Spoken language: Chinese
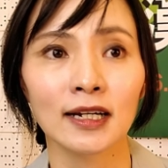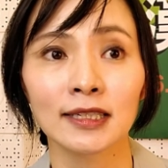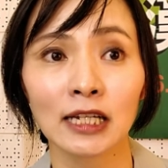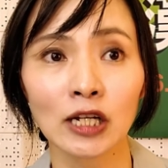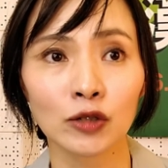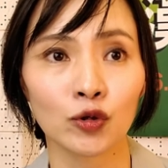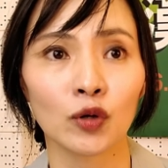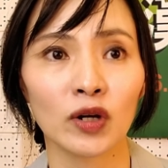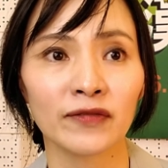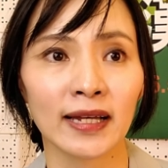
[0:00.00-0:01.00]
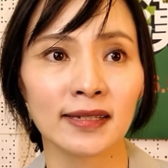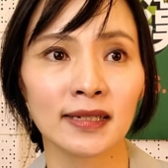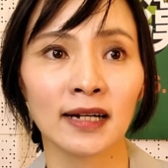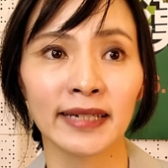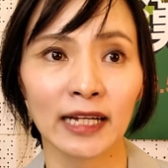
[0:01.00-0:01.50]
肖像权的违反是
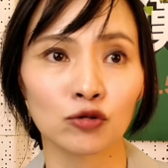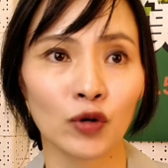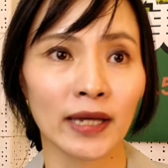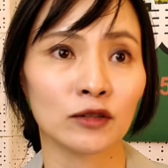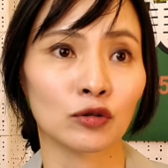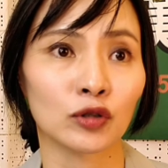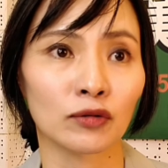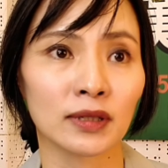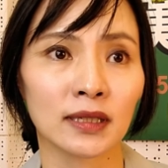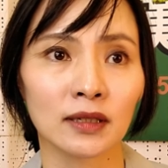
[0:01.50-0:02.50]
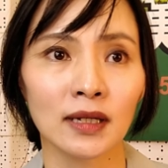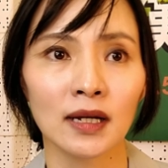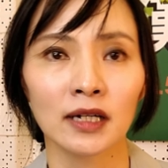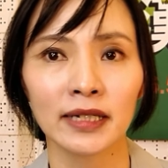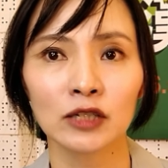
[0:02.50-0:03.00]
衡量出来一种东西，
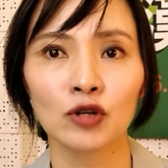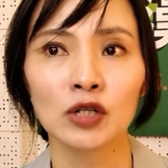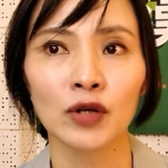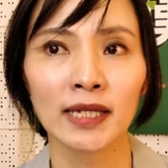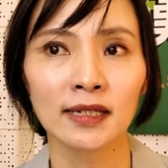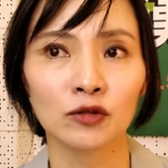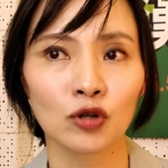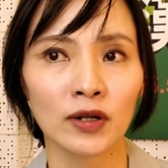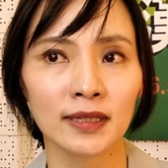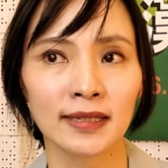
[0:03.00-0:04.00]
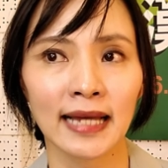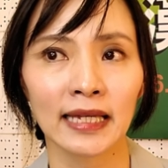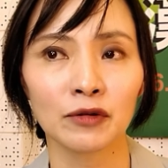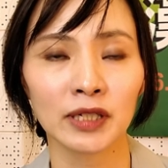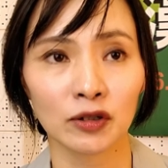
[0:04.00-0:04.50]
衡量出来说，哎，这个状况之下，
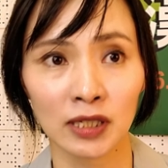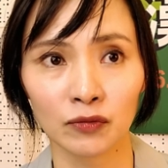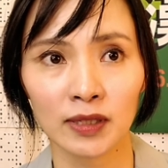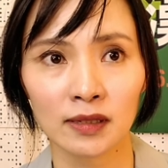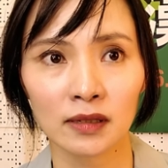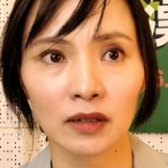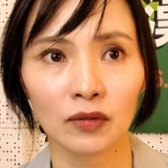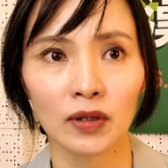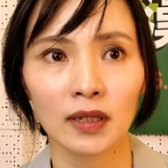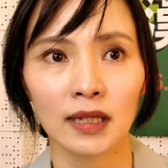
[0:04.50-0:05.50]
因为你有新闻自由，